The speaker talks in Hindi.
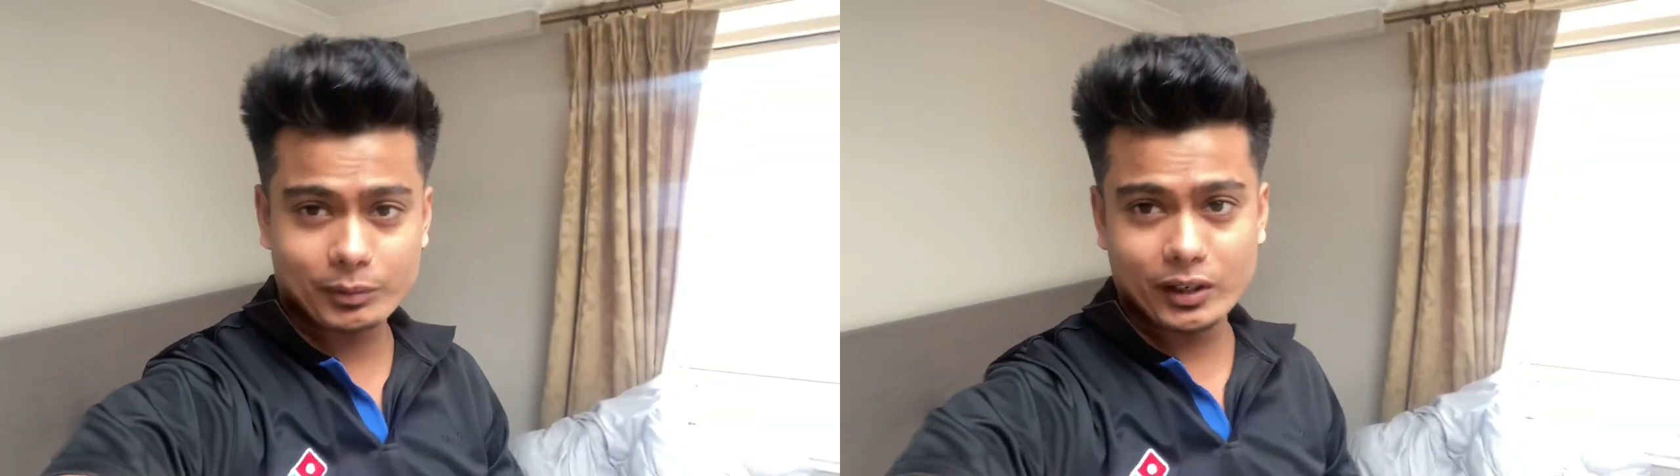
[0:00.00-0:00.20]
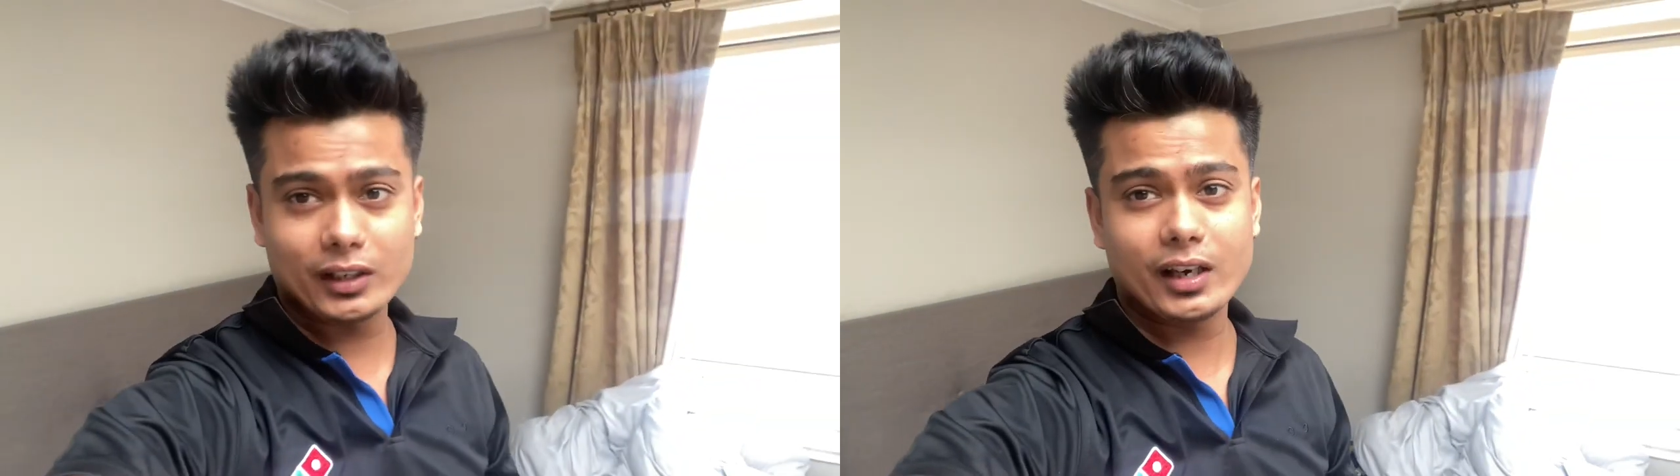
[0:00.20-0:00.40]

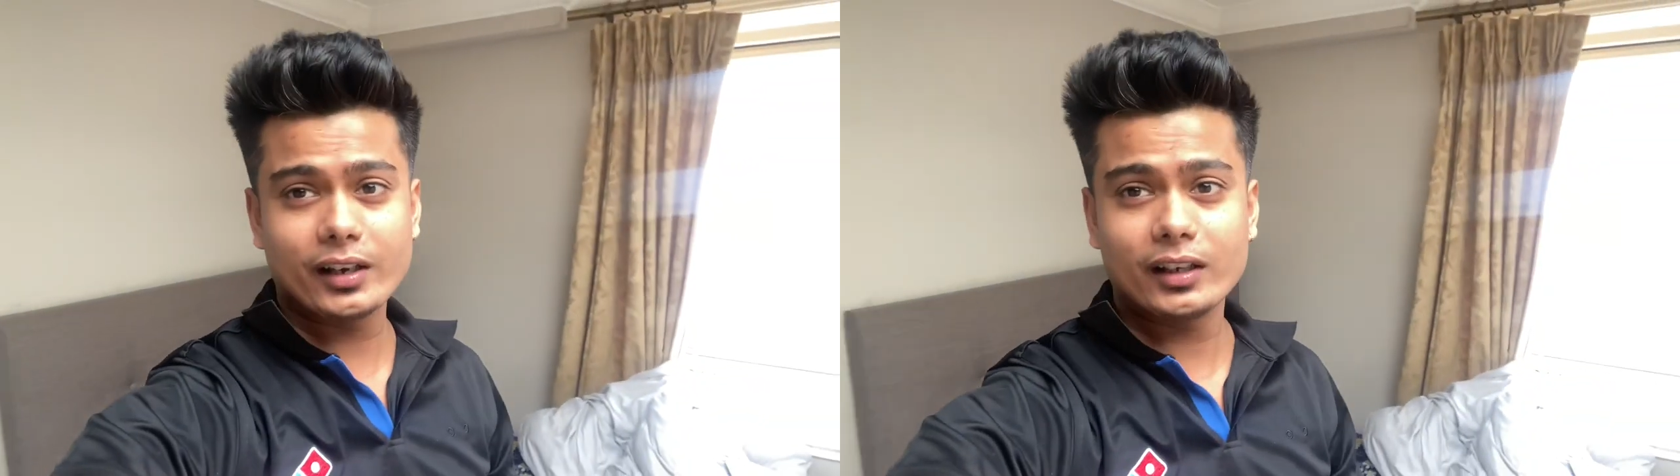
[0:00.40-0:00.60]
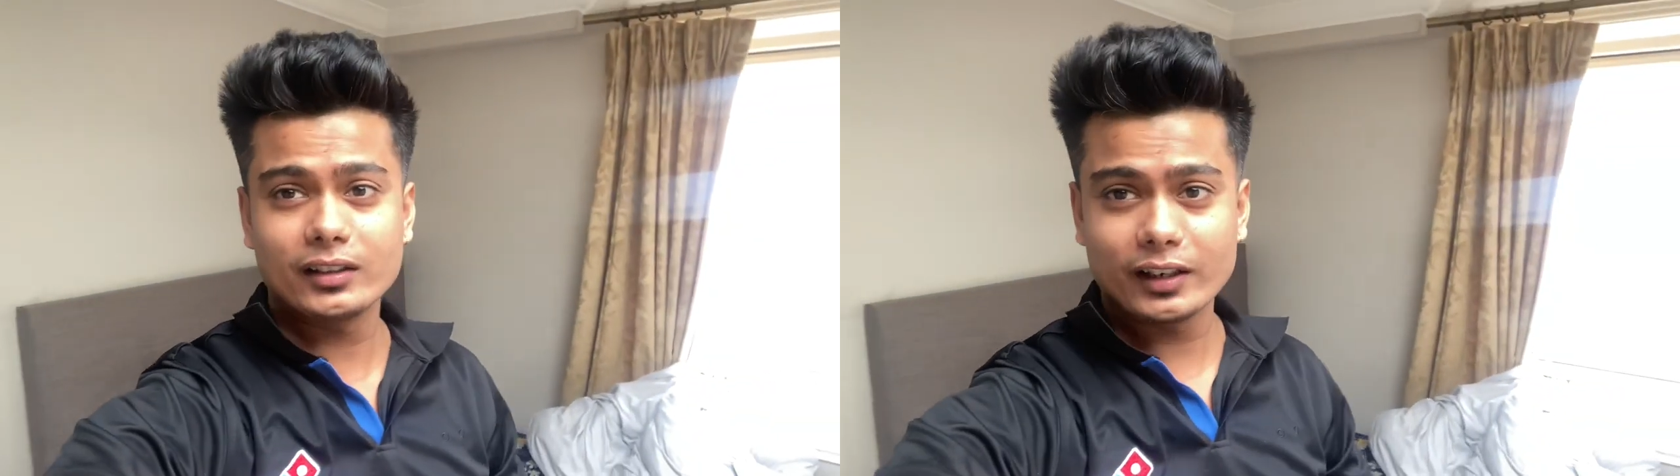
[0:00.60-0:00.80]
के नज़ारे
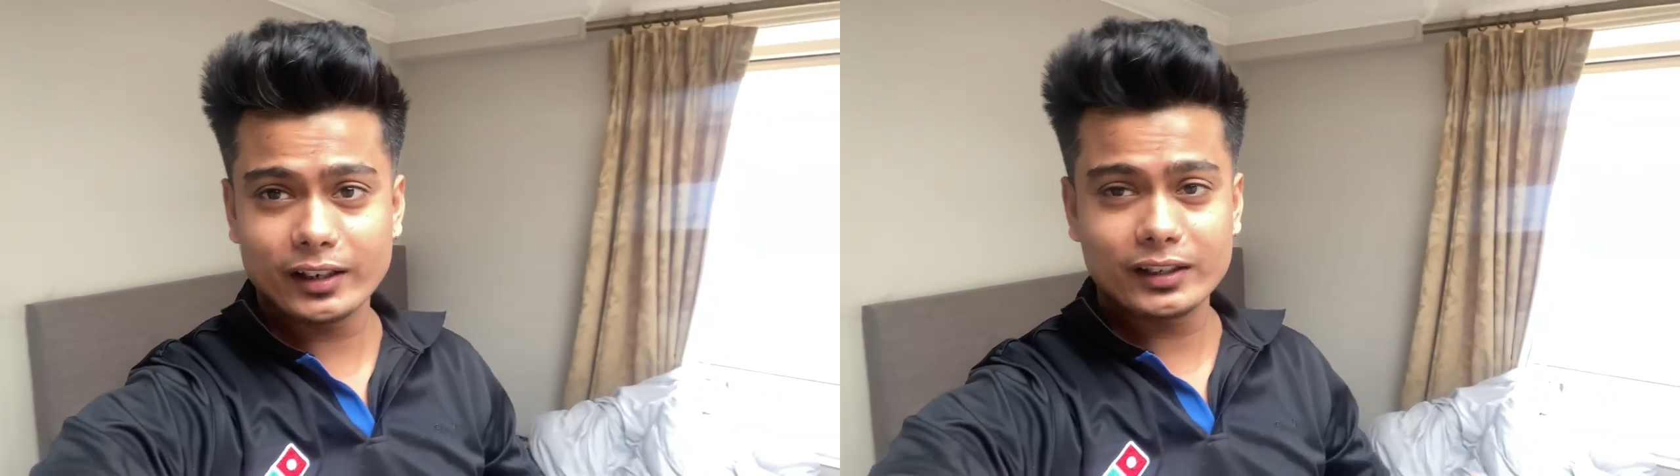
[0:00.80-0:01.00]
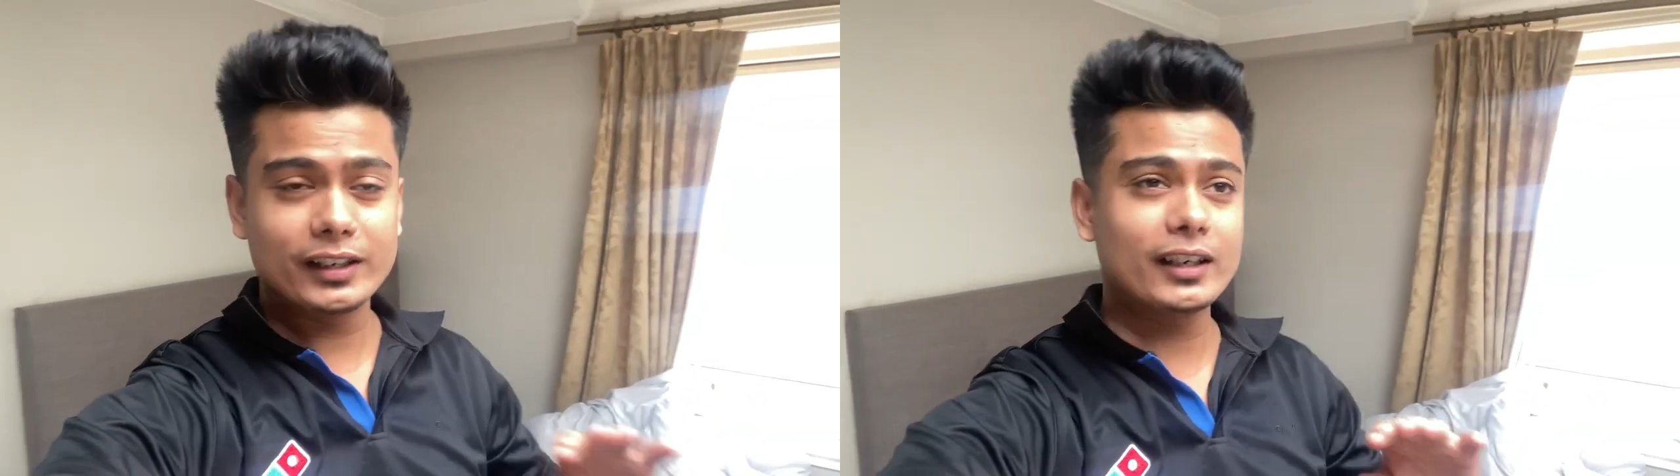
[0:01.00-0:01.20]
अंदर के
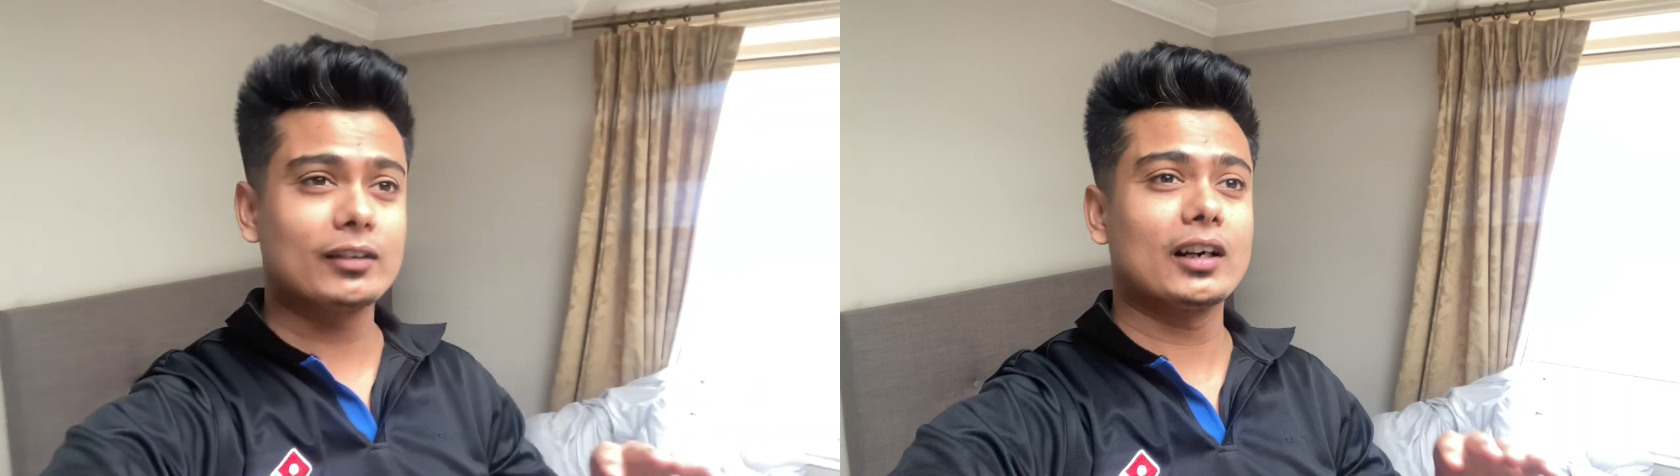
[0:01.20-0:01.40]
ठीक है